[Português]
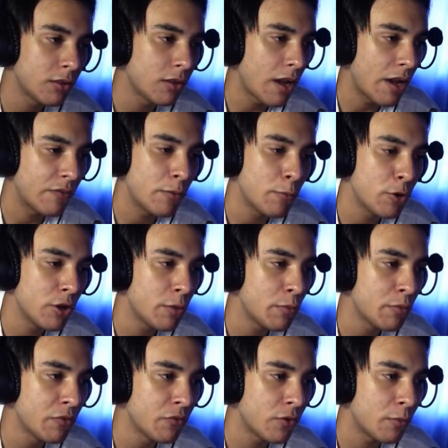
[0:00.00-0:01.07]
Tá, vai morrer da
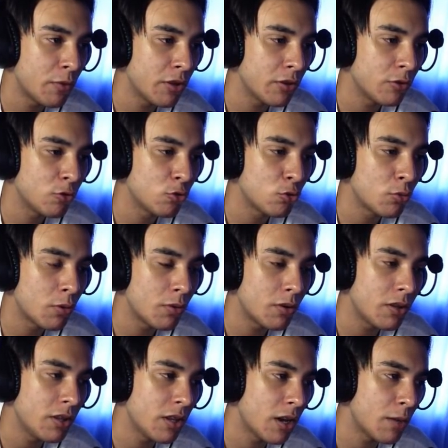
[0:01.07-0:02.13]
mesma forma. Destrua
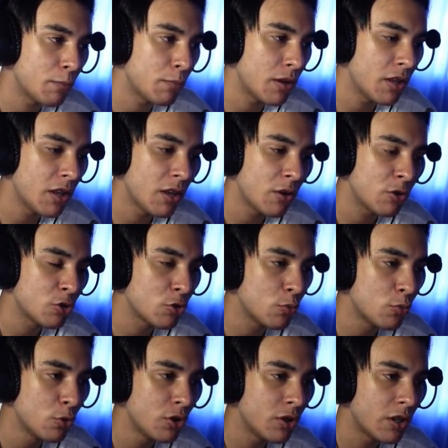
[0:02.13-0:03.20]
uma... Ih, rapaz. É, acho que
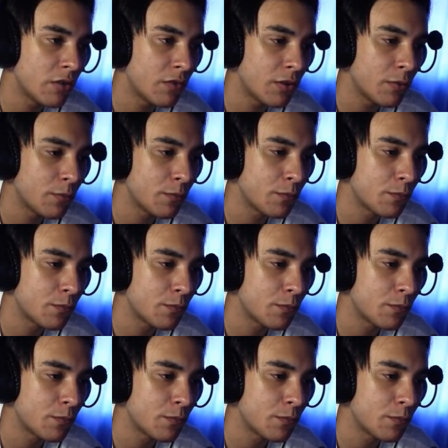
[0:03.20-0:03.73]
eu morri, né, velho?